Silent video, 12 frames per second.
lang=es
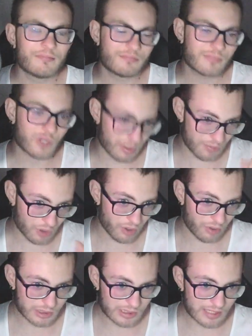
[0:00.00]
Como
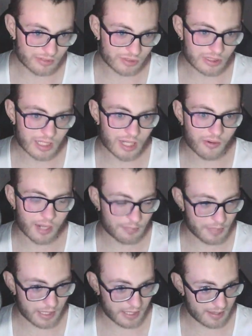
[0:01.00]
os he contado al
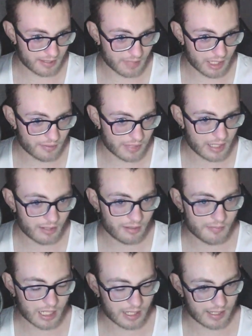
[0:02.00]
principio del vídeo,
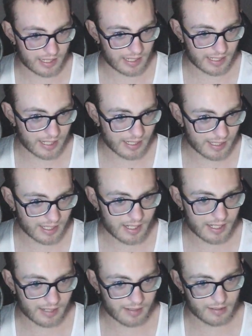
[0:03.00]
me creé el canal
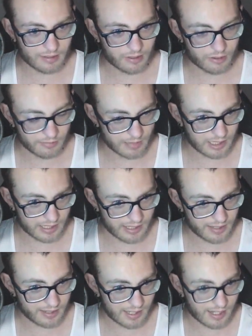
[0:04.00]
en
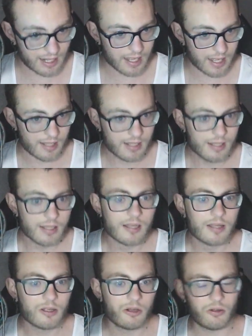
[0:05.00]
2015 a
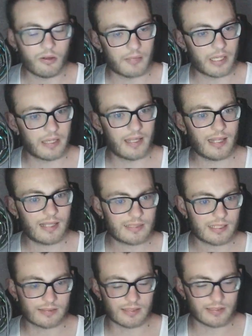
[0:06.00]
9 días
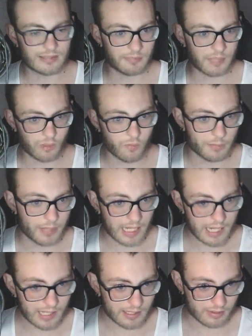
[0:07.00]
antes de mi
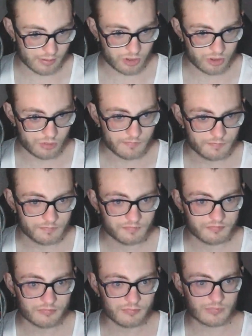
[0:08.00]
cumpleaños.
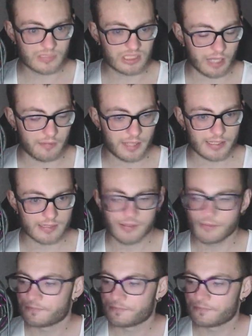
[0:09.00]
¿Sabéis?